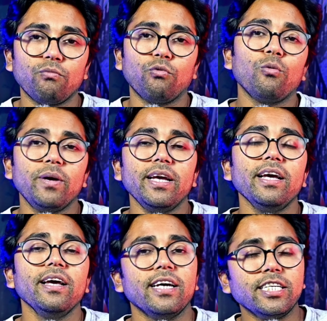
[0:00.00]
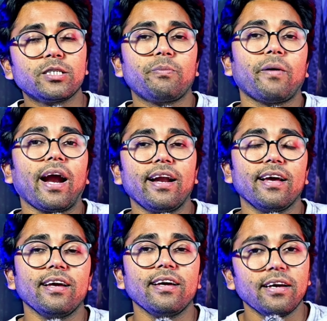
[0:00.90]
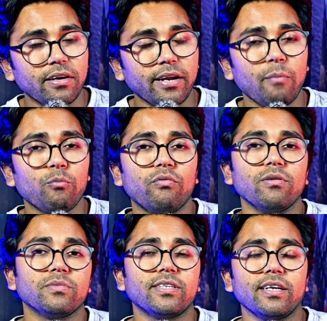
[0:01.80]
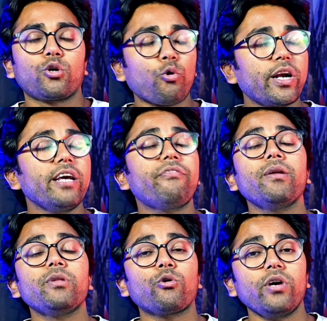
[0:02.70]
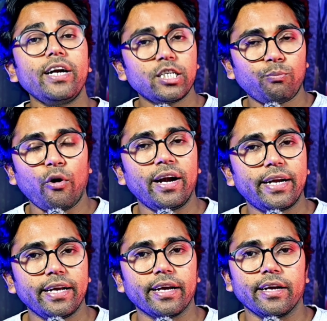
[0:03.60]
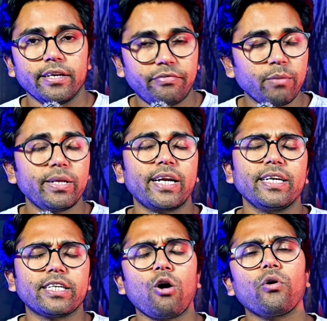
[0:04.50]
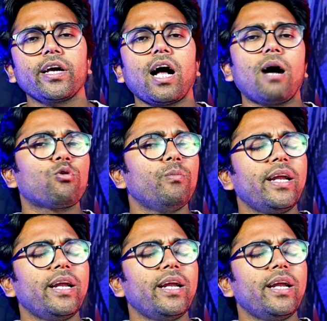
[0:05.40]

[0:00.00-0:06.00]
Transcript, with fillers: वो भी इंस्पायर्ड है रैम्बो फिल्म से टोटली ये फिल्म देखो ये डिसअपॉइंटिंग है ये फिल्म देखने जाओगे आपको